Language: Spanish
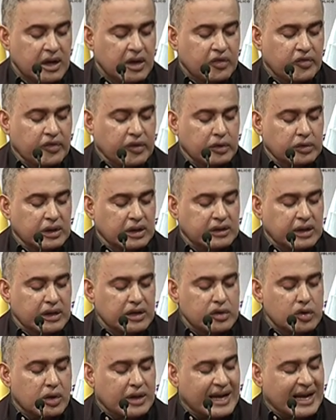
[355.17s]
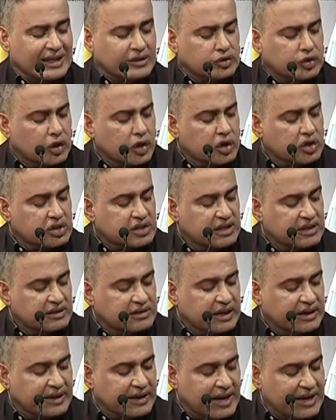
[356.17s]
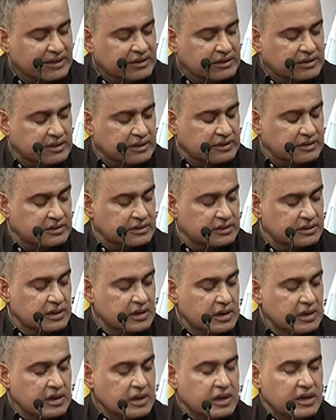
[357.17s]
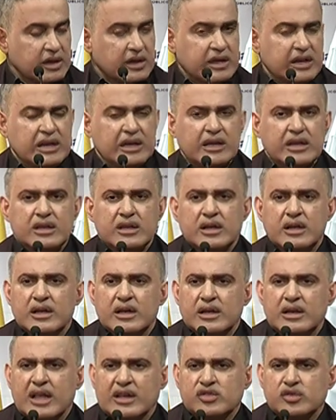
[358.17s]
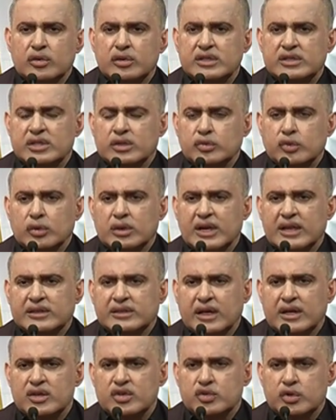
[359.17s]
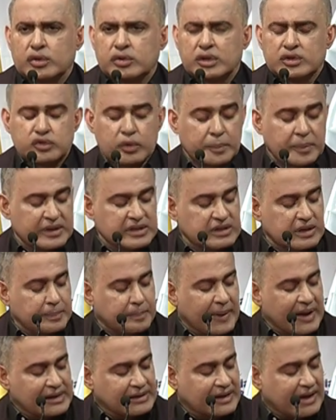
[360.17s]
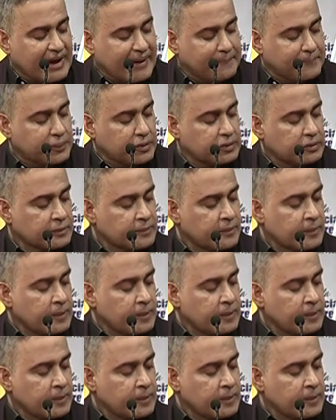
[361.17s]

Fueron detenidos 14 integrantes y la solicitud de la extradición de su principal capo,